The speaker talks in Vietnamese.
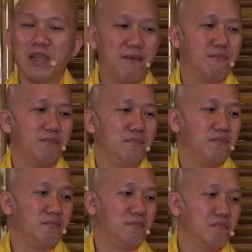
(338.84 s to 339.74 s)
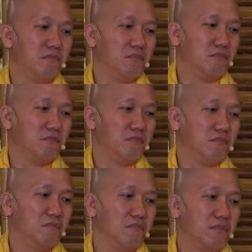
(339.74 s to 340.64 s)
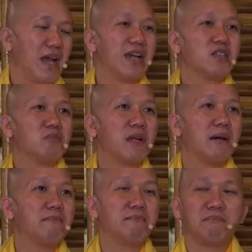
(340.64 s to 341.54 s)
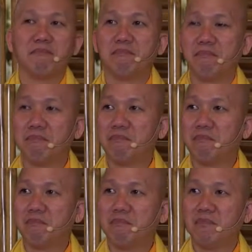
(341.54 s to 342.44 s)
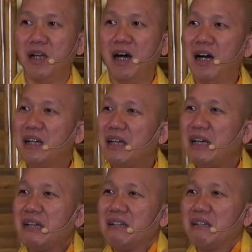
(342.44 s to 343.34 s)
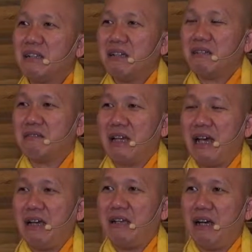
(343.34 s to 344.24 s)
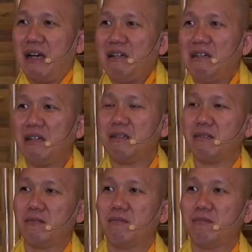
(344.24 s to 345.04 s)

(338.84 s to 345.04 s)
nằm hai chục năm lỡ lét hết trơn dai lỡ hết